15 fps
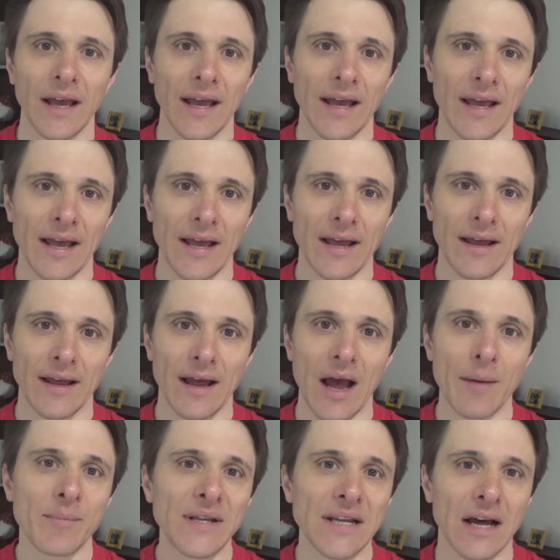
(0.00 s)
e eh,
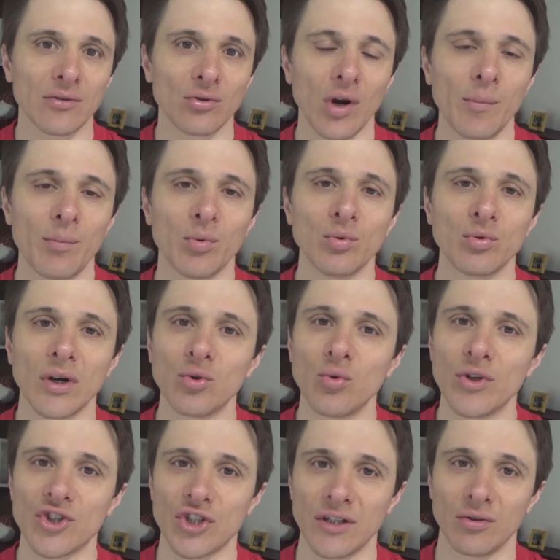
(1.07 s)
abbinandolo appunto a
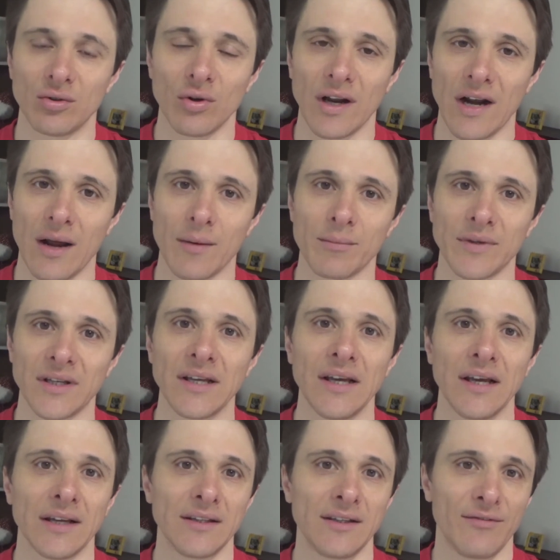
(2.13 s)
200 g
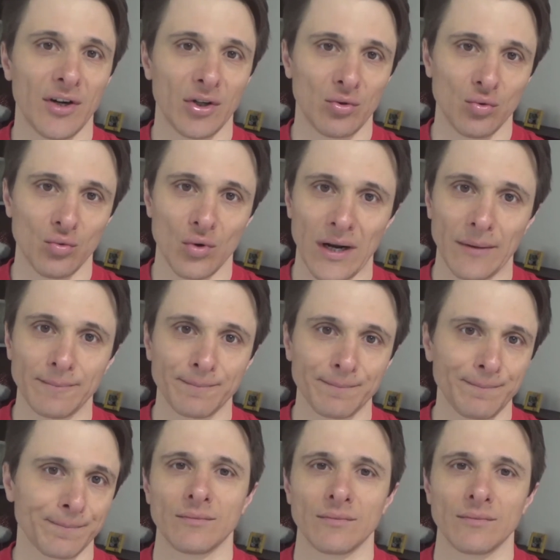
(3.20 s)
di verdura.